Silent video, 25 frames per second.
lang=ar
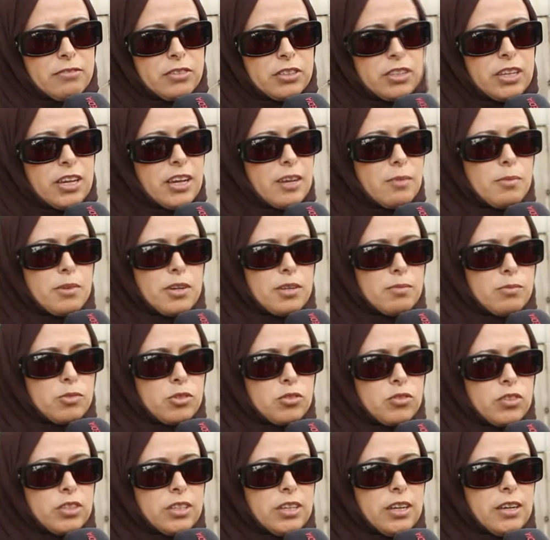في الدار مره
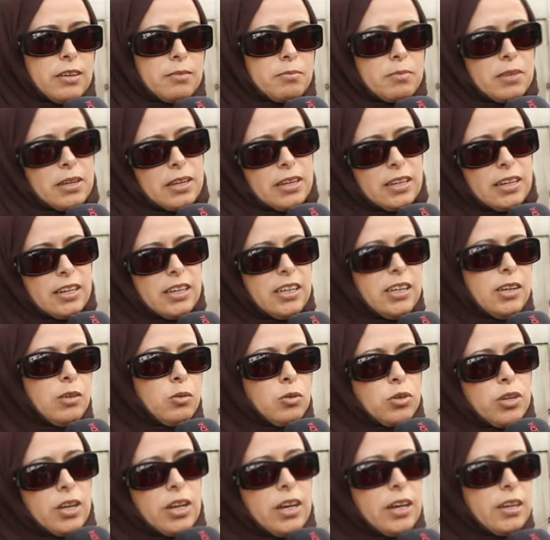مش في الدار ما
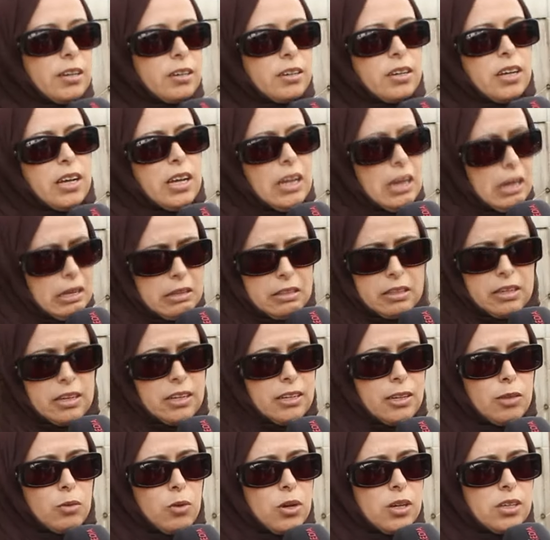ليل ونهار
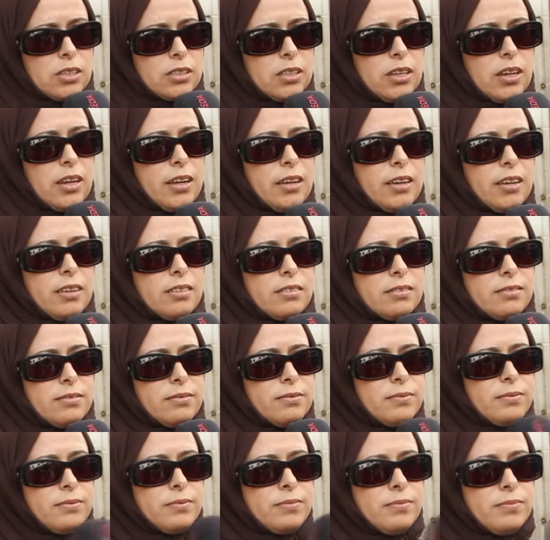اكثريه الوقت انا
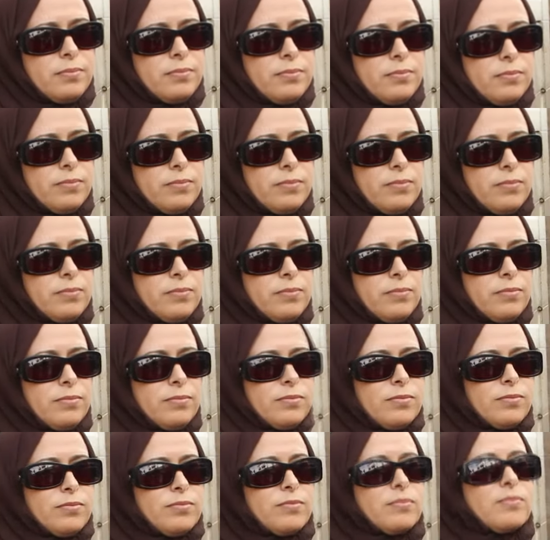يعني انت
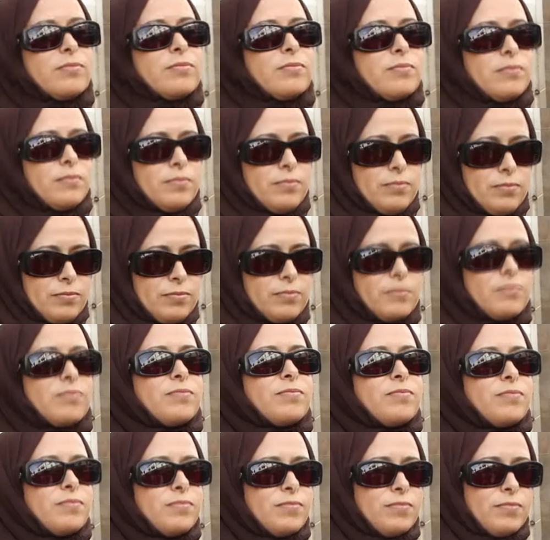لاهيه بهم
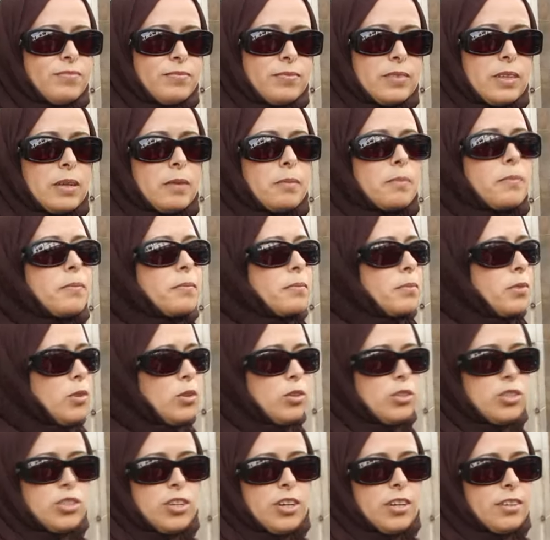
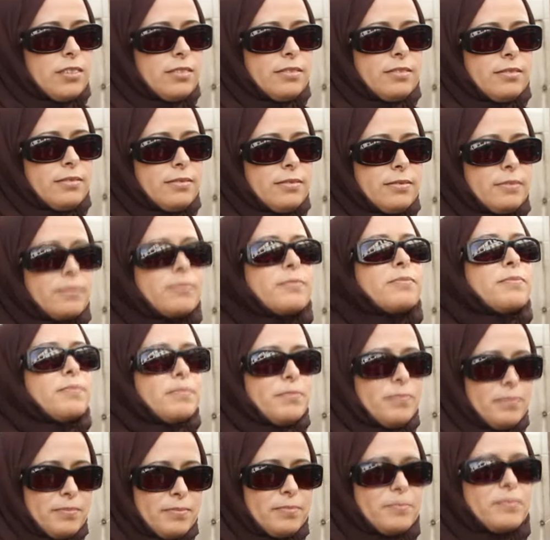معناها بقرايتهم
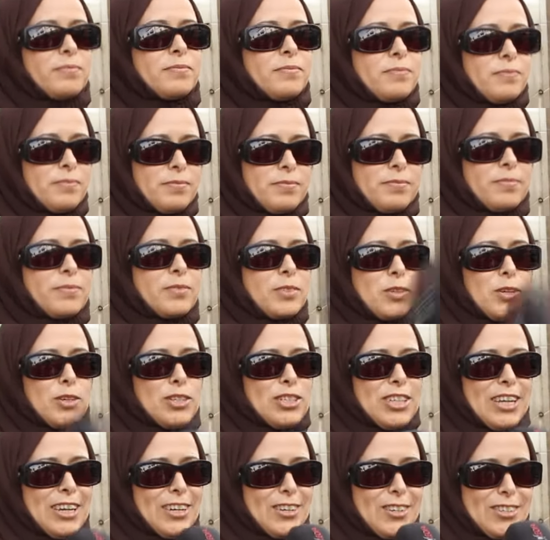ماكلتهم كل شيء
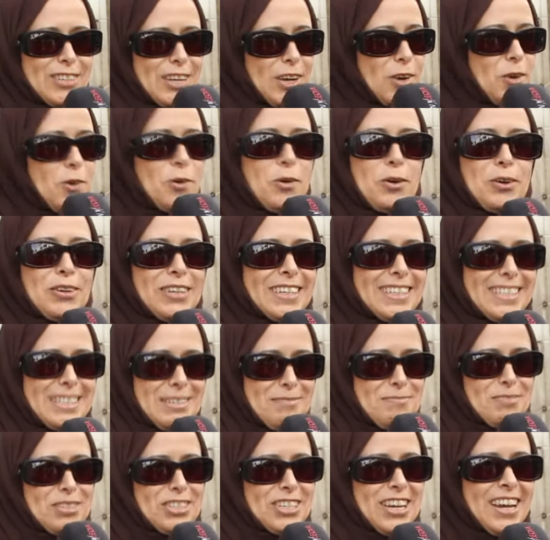كل شيء كل شيء هو
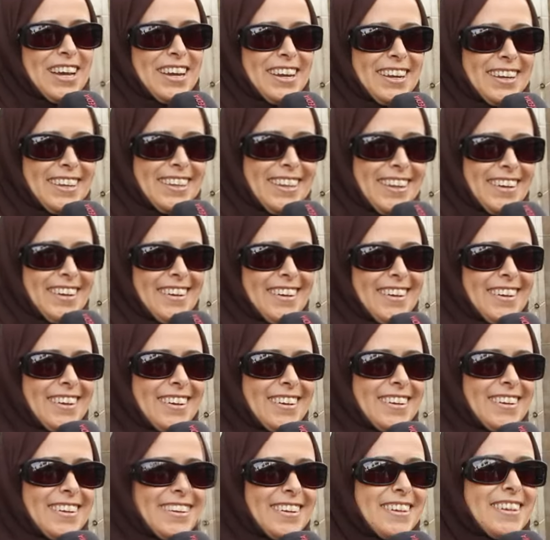يجيب الشهريه
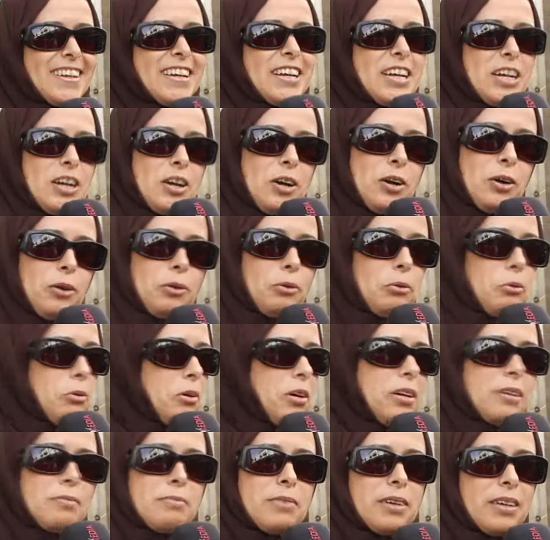
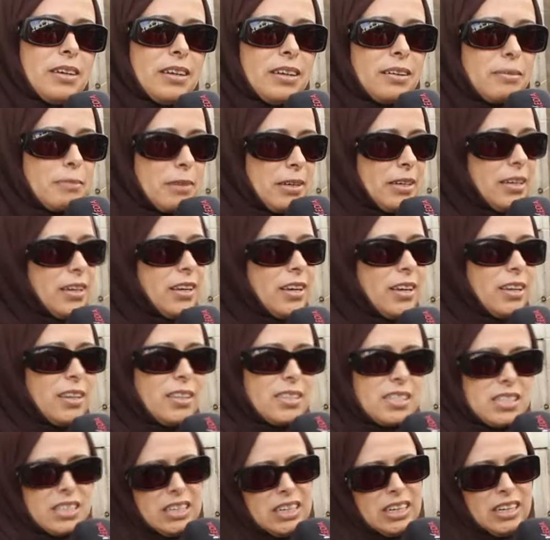هو ما
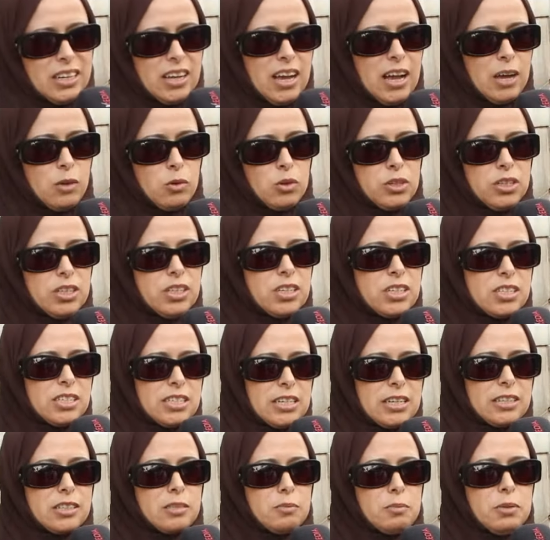معناها صحيح يعاوني
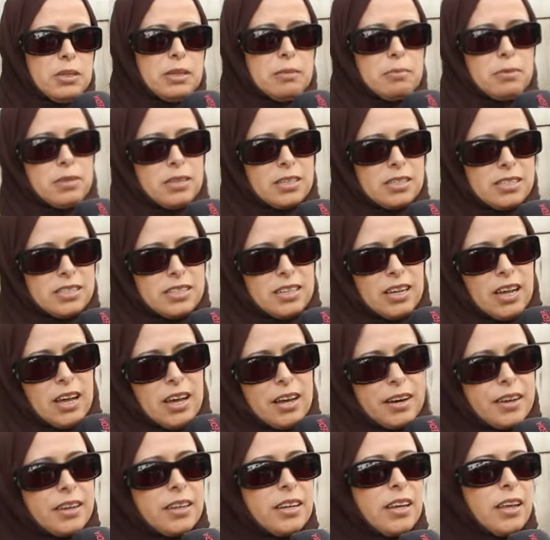يهز الطبيب يهز
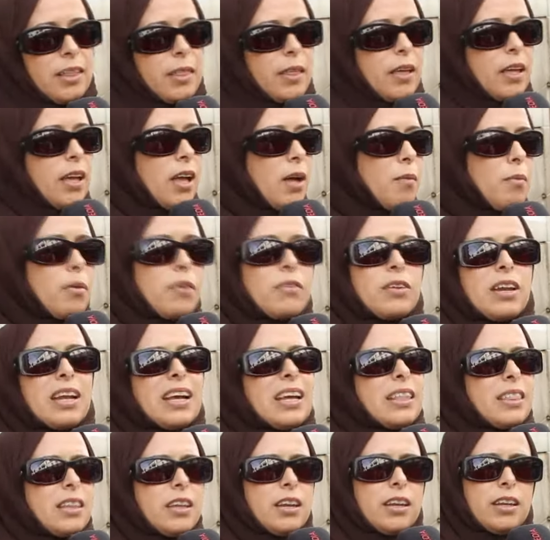يقري كذا اما
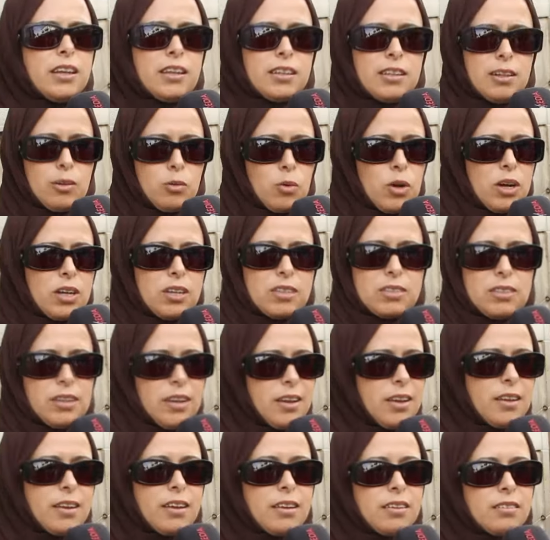الاكثريه الوقت
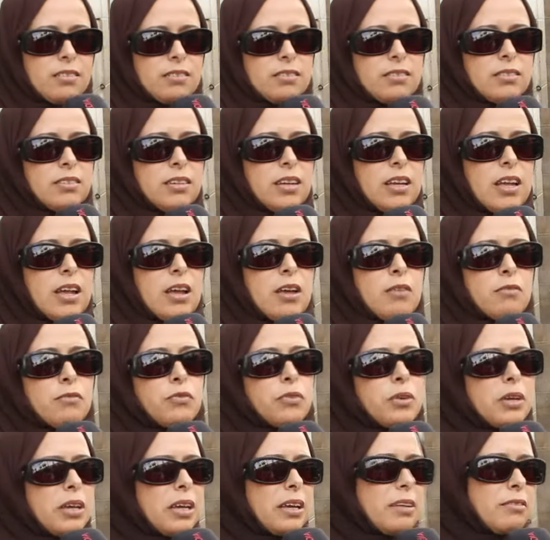انا
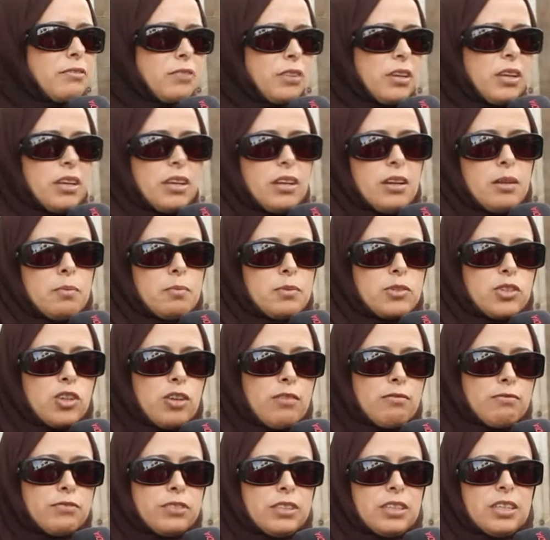في في
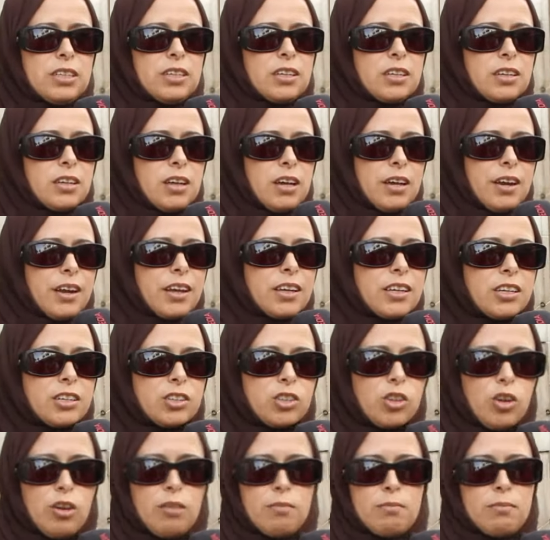لبسهم في
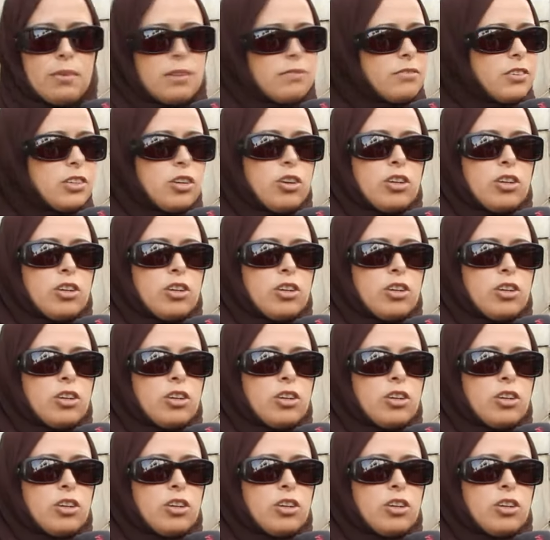قرايتهم في